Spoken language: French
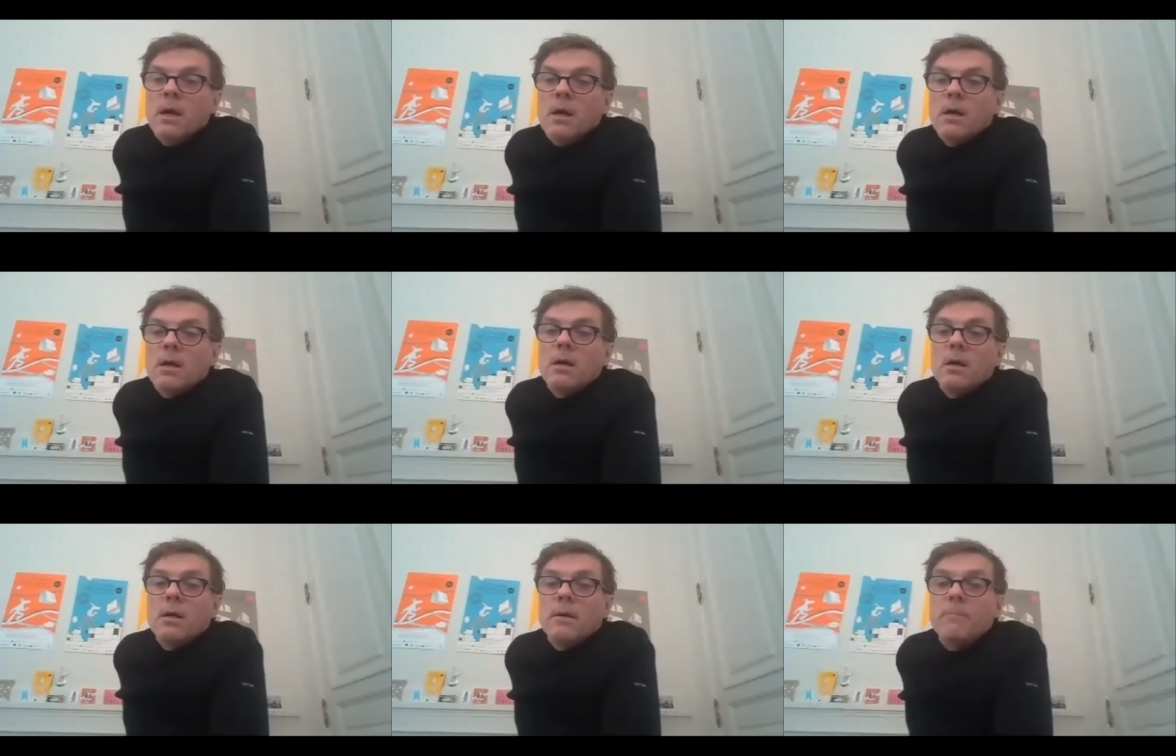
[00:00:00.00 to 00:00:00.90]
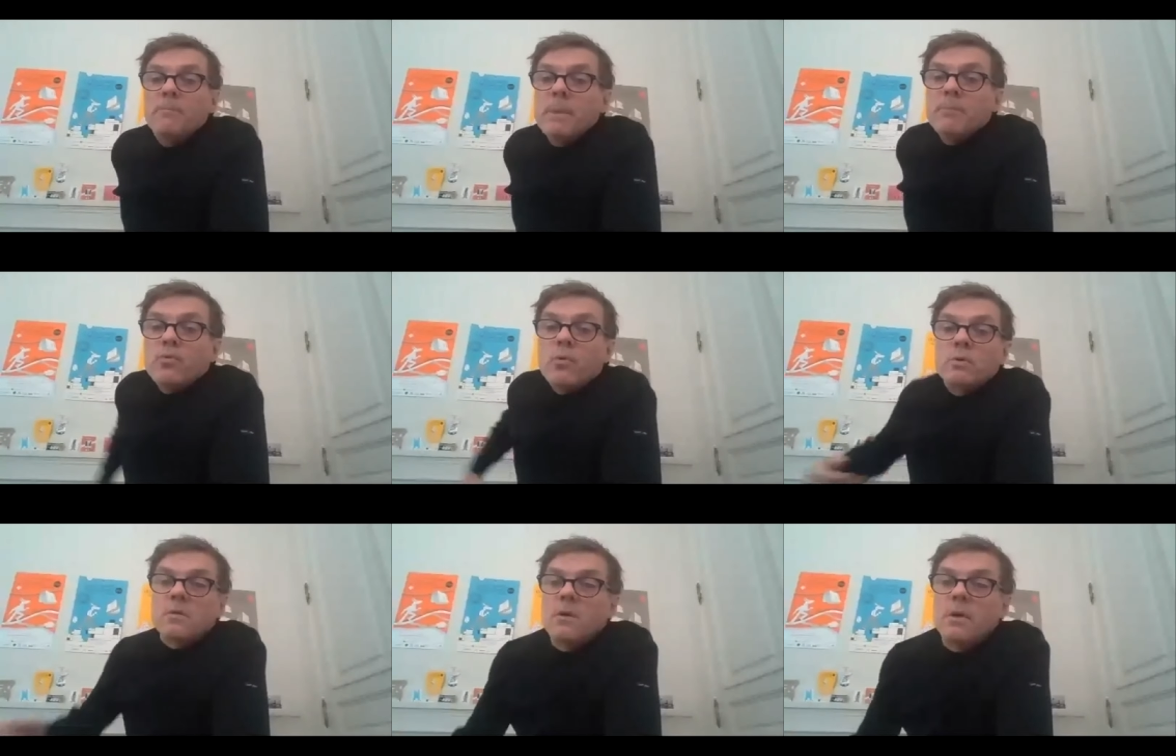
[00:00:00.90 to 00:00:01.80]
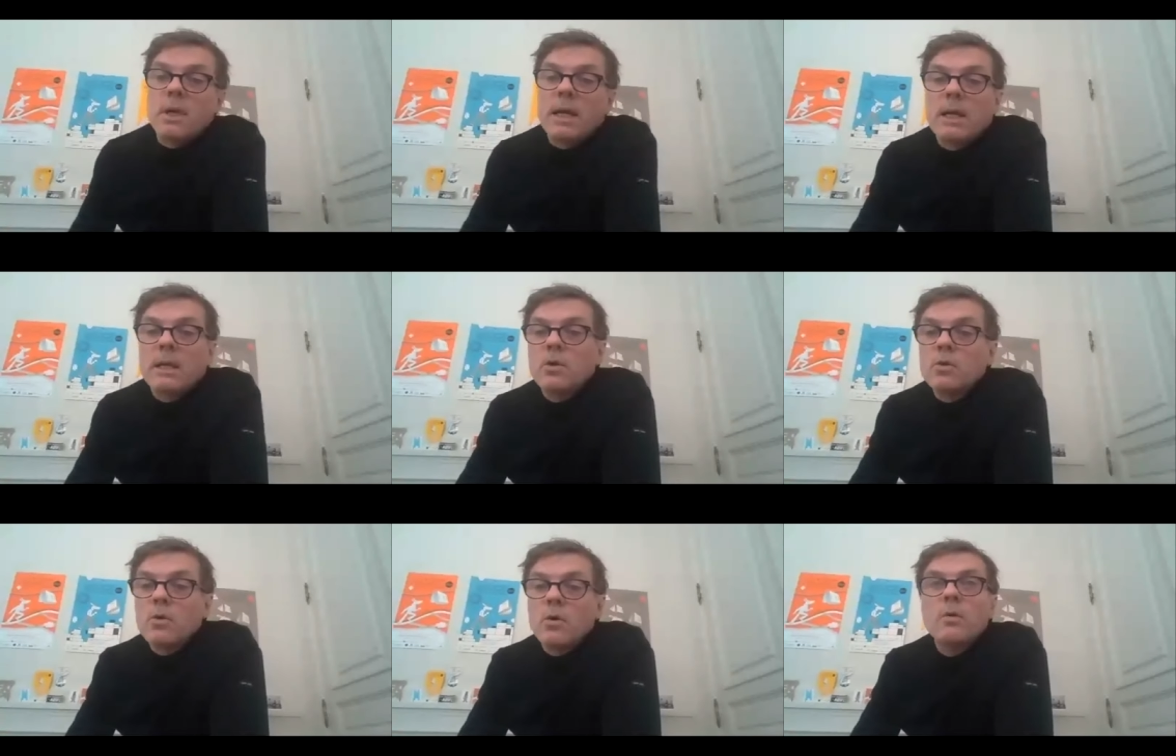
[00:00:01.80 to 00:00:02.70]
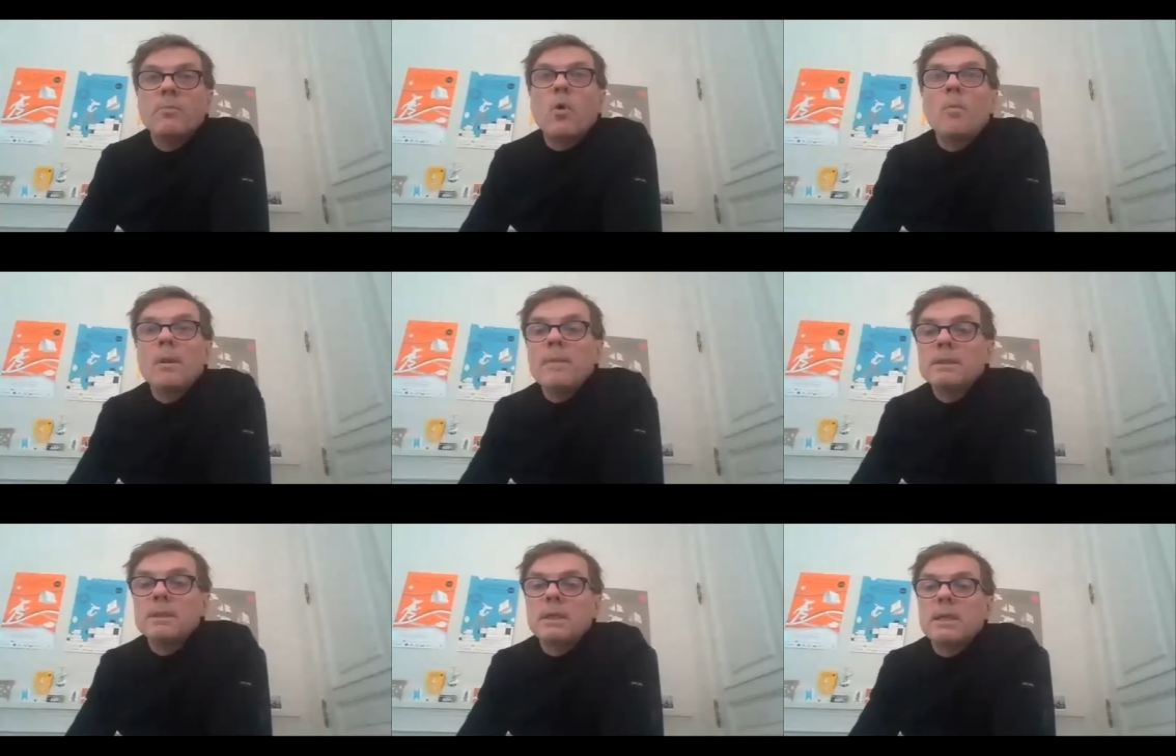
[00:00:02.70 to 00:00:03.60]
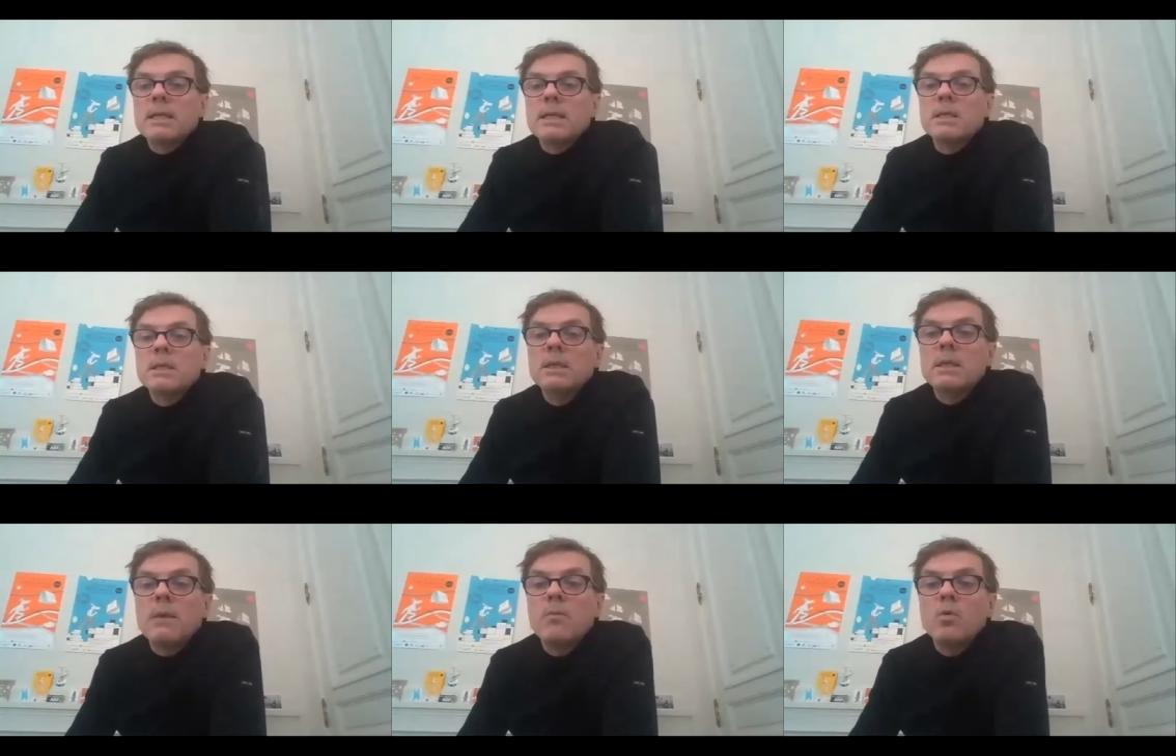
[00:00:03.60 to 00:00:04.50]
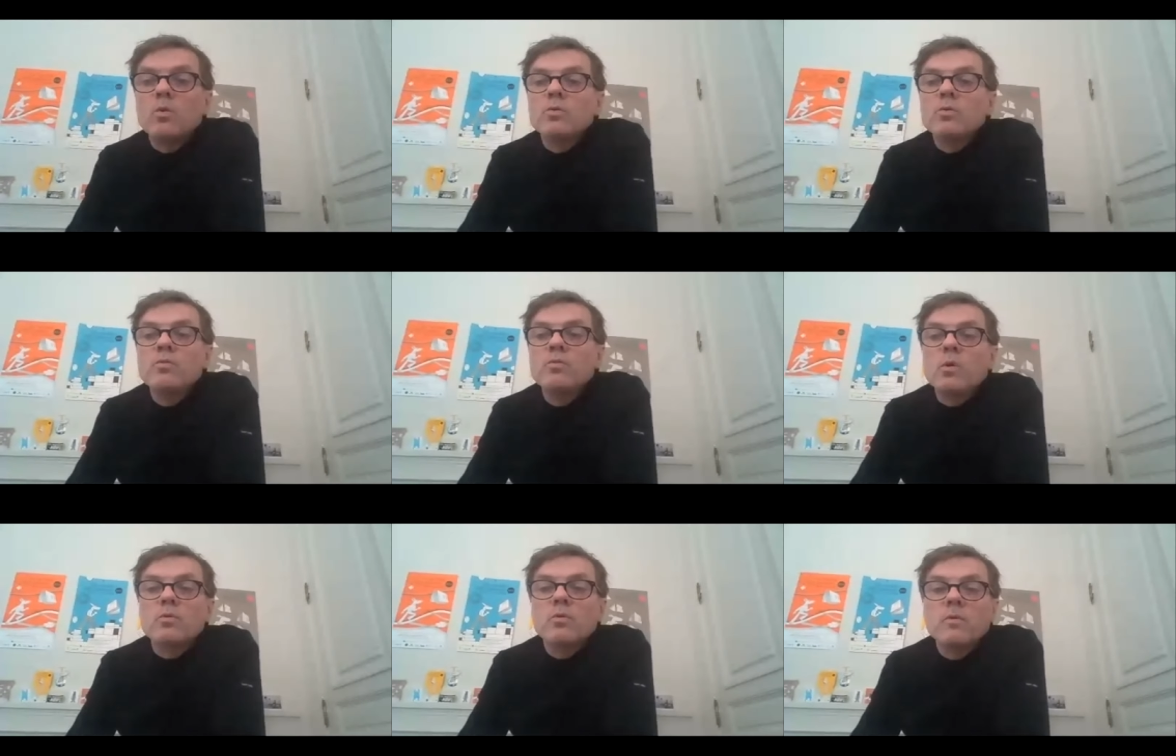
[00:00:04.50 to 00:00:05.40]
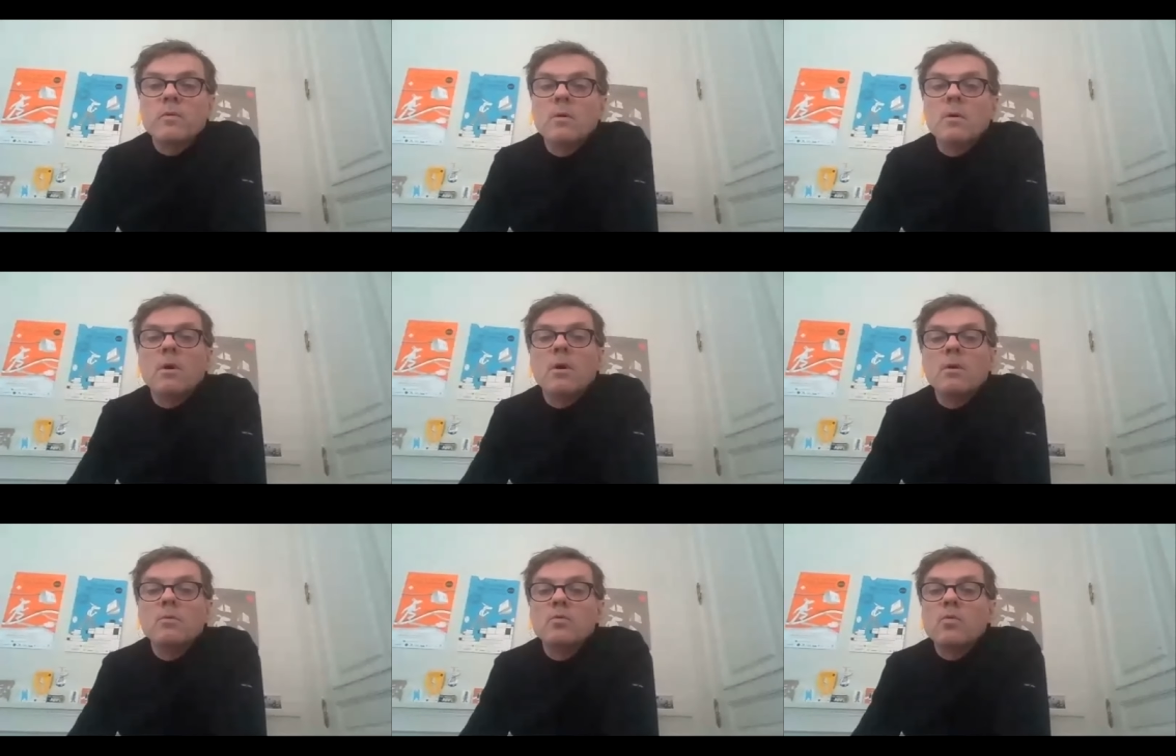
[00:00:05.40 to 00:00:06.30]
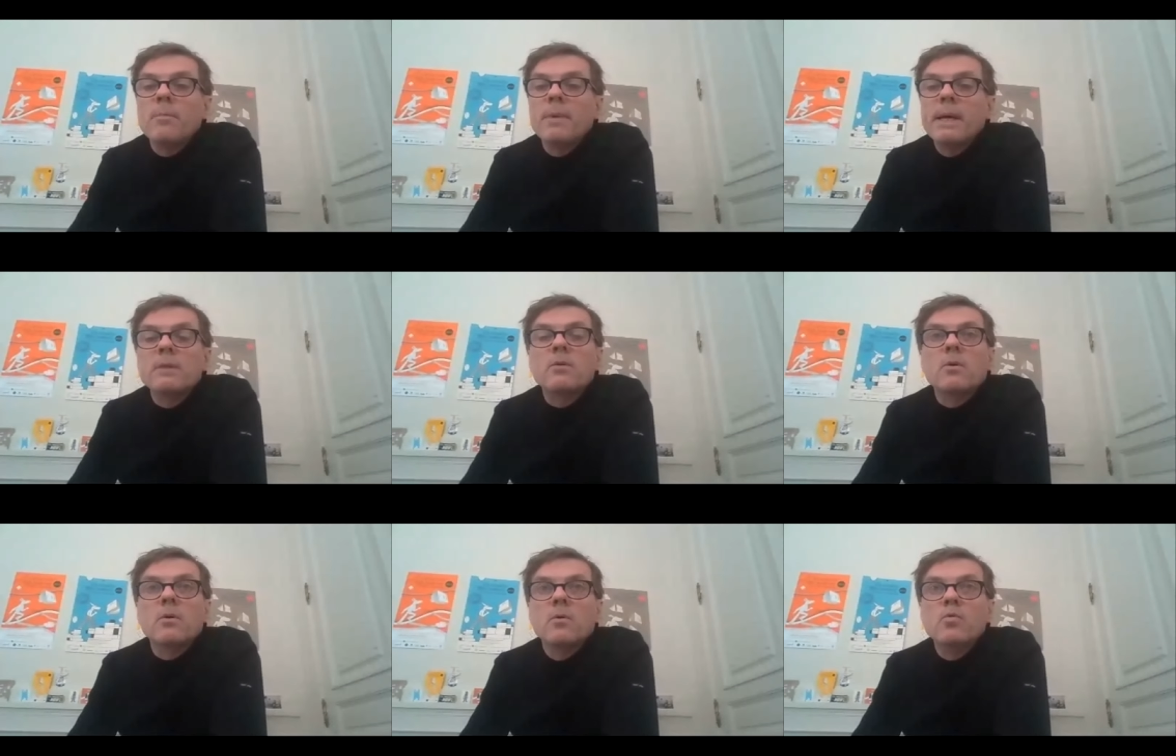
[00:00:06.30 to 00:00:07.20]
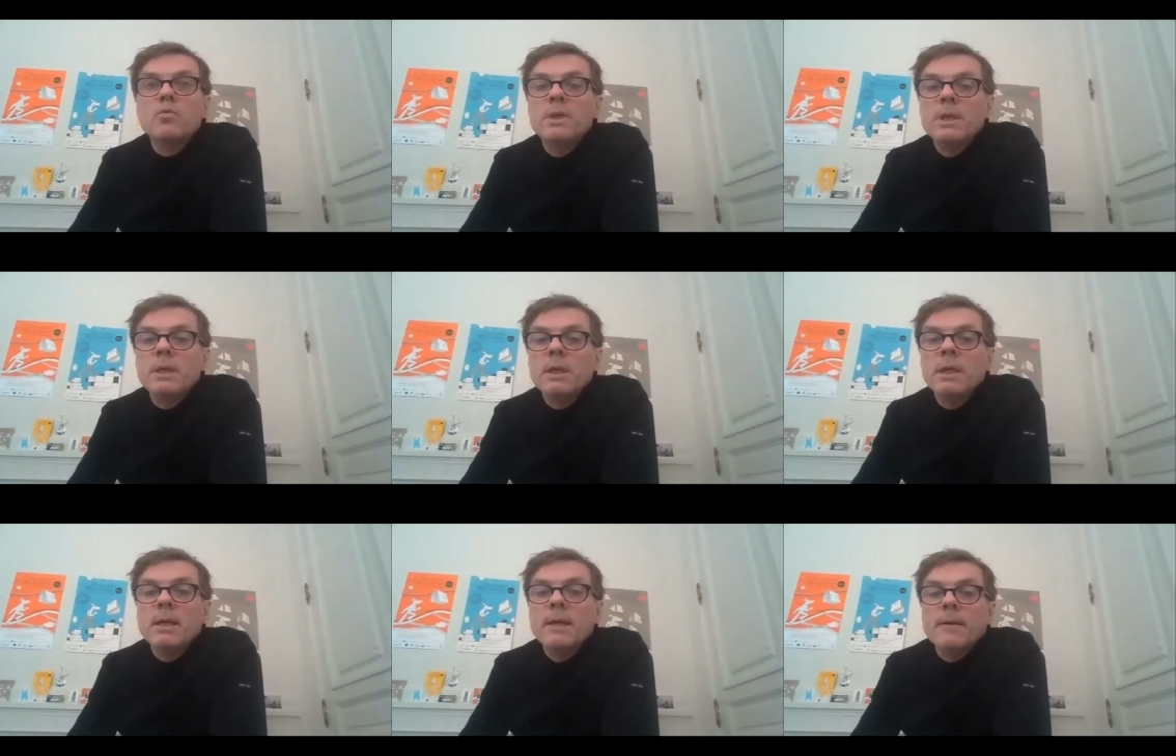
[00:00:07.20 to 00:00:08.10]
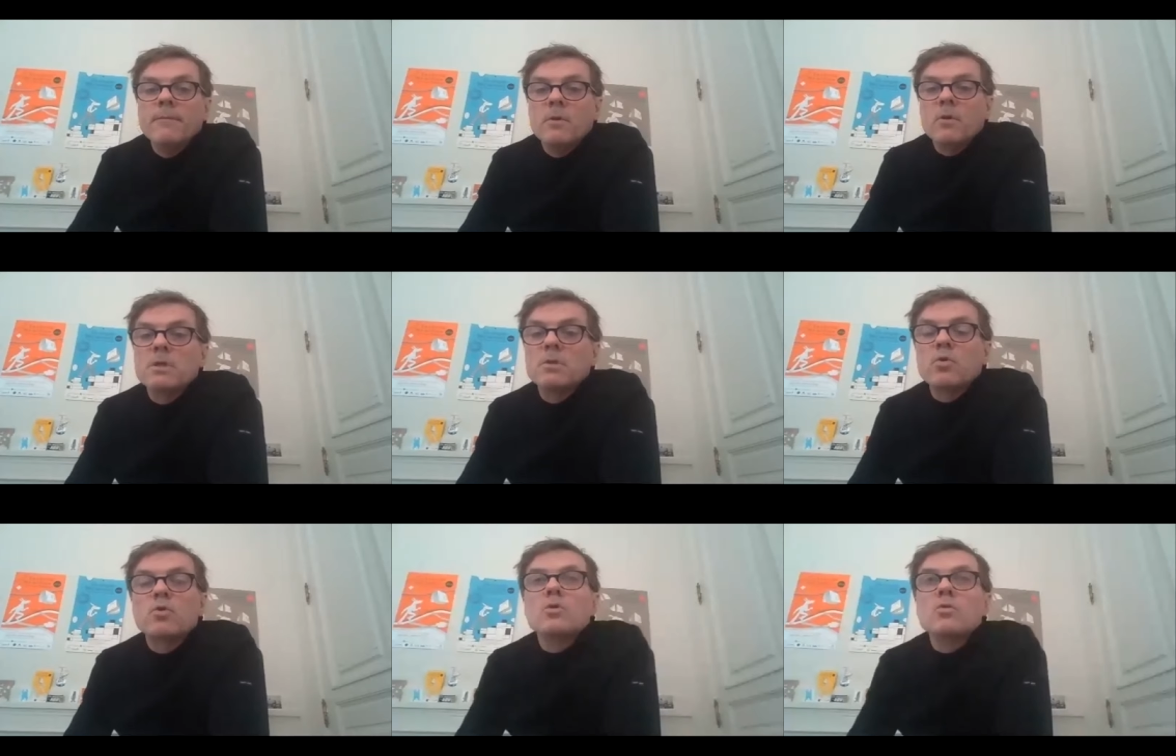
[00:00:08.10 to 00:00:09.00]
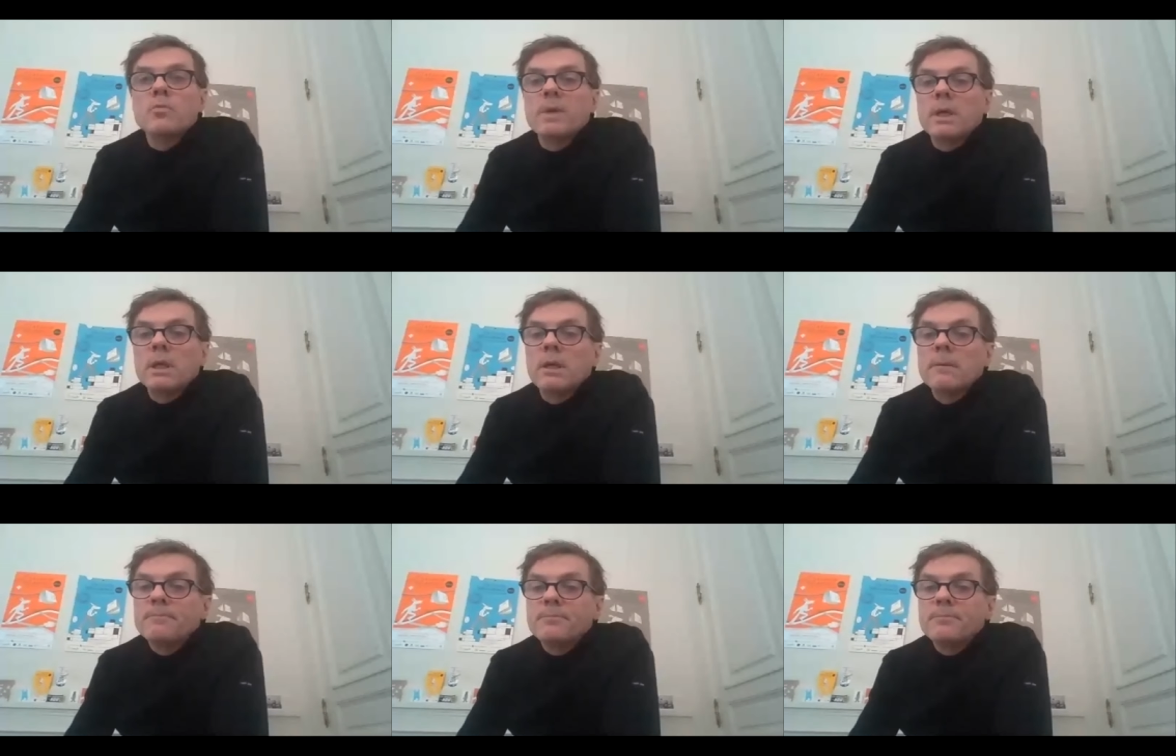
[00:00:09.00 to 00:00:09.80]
Euh, mais pour autant, notre problématique, l'accès équitable au contenu pour tous, euh, ne doit pas être euh, oublié dans cette urgence numérique.